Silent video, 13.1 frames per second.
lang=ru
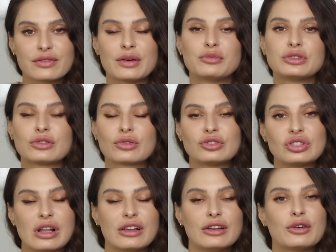и вам будет
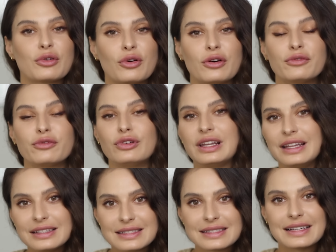очень легко
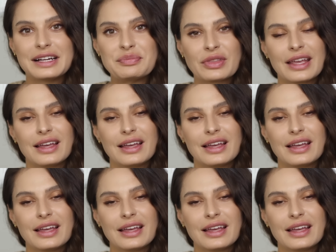влиться.